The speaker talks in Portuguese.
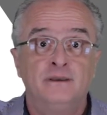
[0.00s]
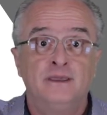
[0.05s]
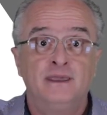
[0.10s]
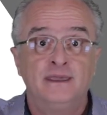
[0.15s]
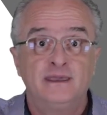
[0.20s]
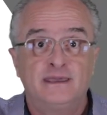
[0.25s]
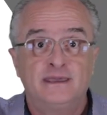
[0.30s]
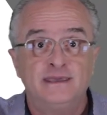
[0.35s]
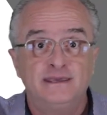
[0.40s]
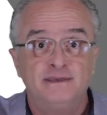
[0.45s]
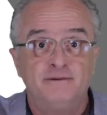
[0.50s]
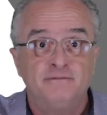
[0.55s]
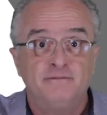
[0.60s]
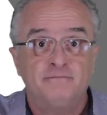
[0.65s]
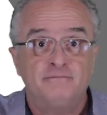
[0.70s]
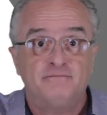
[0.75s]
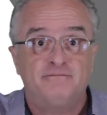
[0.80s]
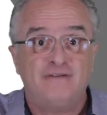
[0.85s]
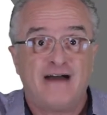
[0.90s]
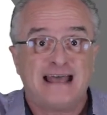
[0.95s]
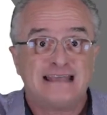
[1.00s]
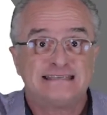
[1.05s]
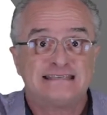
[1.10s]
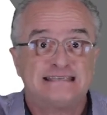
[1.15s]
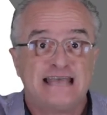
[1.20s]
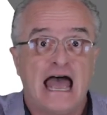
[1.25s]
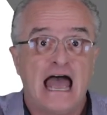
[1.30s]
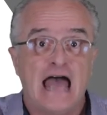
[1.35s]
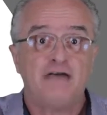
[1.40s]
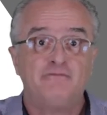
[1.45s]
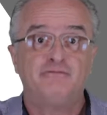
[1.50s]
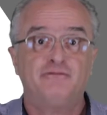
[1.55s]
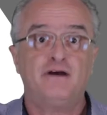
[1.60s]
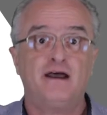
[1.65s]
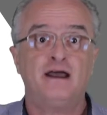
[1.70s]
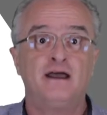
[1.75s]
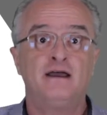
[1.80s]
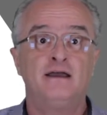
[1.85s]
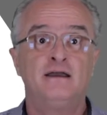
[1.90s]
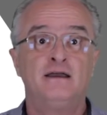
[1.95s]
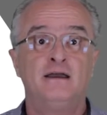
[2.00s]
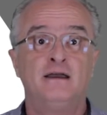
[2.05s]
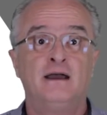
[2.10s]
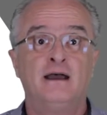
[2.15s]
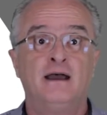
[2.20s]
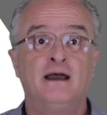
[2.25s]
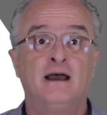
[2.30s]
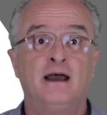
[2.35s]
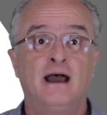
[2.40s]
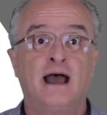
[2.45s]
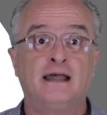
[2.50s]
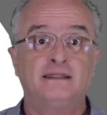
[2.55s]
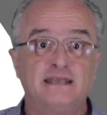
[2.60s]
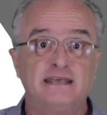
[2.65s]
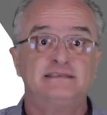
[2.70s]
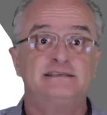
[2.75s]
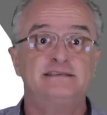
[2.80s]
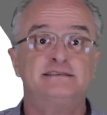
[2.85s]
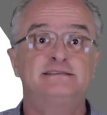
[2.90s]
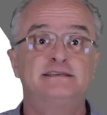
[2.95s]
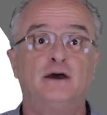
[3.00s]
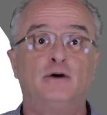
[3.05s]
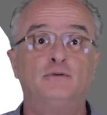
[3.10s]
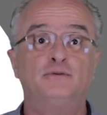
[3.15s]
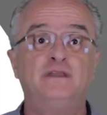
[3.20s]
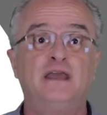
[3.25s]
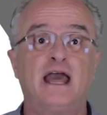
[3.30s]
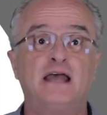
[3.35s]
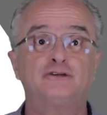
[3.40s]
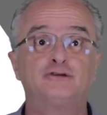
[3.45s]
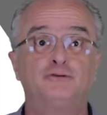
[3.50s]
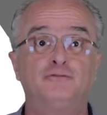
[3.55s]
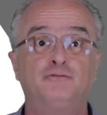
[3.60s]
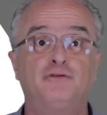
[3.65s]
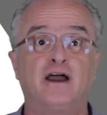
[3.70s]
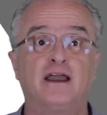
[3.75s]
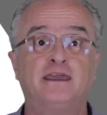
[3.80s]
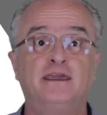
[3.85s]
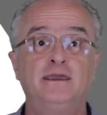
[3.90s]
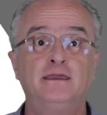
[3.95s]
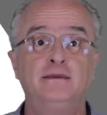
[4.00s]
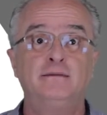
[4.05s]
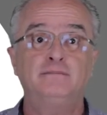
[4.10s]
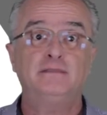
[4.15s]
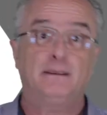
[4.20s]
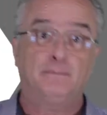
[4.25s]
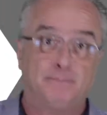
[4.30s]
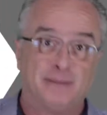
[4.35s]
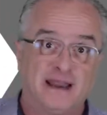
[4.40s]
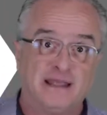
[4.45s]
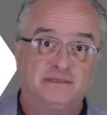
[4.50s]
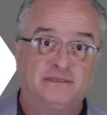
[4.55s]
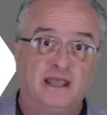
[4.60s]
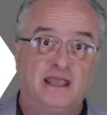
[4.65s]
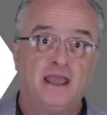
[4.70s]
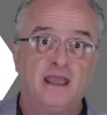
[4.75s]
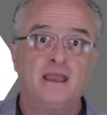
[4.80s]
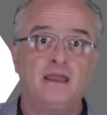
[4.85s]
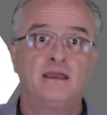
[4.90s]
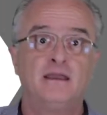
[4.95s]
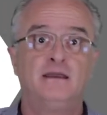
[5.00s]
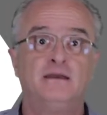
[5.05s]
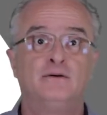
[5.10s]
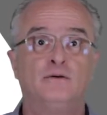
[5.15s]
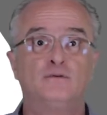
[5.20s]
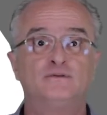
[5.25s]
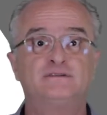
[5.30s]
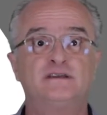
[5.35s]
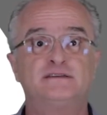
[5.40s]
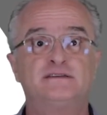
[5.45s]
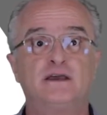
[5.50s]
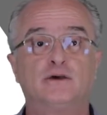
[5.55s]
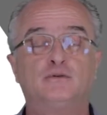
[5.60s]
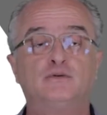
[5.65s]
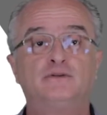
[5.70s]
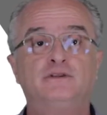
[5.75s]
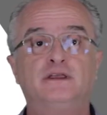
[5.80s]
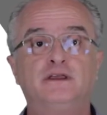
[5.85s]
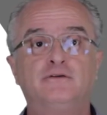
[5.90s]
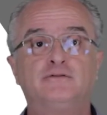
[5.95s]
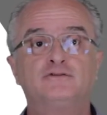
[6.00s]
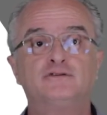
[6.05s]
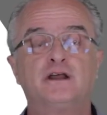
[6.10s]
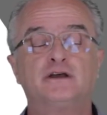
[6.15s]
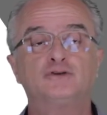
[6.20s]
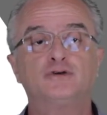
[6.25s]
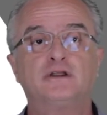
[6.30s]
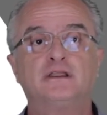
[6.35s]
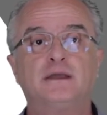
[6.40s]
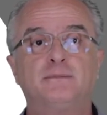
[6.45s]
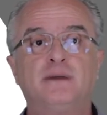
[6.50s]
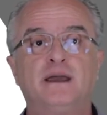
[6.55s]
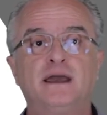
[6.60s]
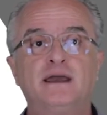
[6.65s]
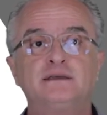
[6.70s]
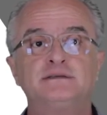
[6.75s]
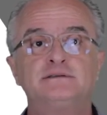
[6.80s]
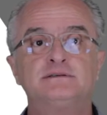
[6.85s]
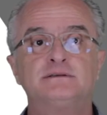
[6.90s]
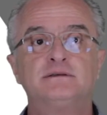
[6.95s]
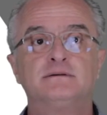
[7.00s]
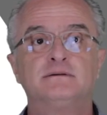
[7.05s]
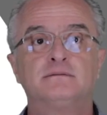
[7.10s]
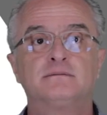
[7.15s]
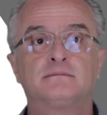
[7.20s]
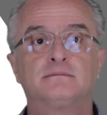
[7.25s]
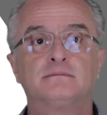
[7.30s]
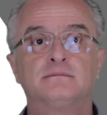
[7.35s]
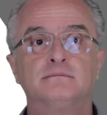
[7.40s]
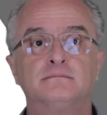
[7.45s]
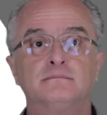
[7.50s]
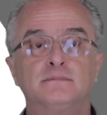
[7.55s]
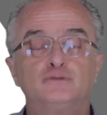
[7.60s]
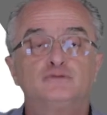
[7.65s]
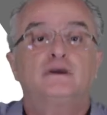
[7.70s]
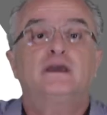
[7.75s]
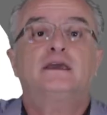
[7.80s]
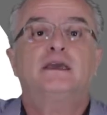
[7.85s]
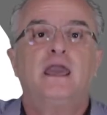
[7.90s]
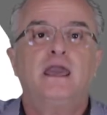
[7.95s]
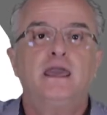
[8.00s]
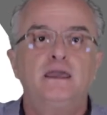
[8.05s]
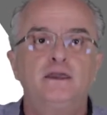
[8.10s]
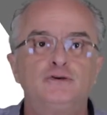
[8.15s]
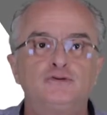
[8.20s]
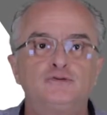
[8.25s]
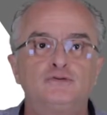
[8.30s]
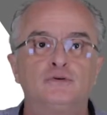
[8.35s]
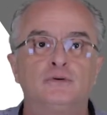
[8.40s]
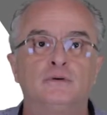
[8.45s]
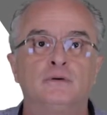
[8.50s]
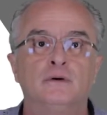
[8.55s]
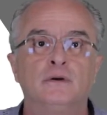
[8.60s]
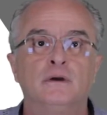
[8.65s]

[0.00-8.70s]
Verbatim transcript: em que vazava a decisão de Edson Fachin de prender os executivos da JBS. Mas o que, é isso?